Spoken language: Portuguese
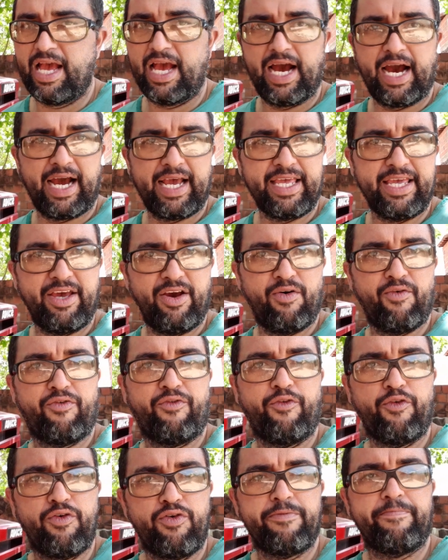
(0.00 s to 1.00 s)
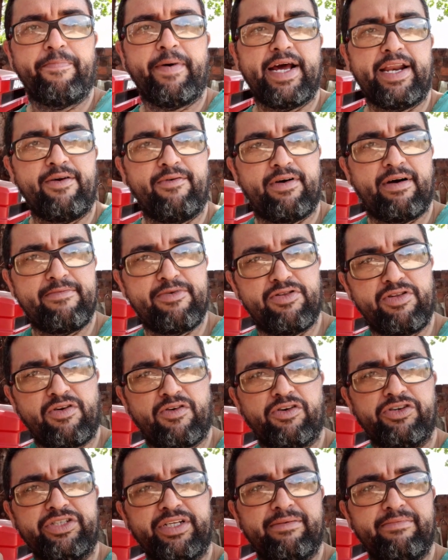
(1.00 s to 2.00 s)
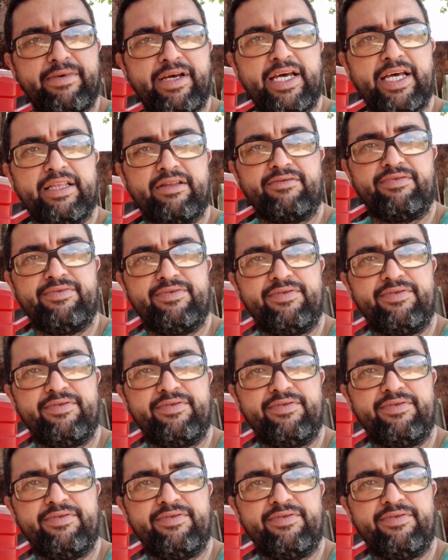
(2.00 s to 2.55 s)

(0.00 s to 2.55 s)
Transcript: Aí eu fui, parei o caminhão no encostamento,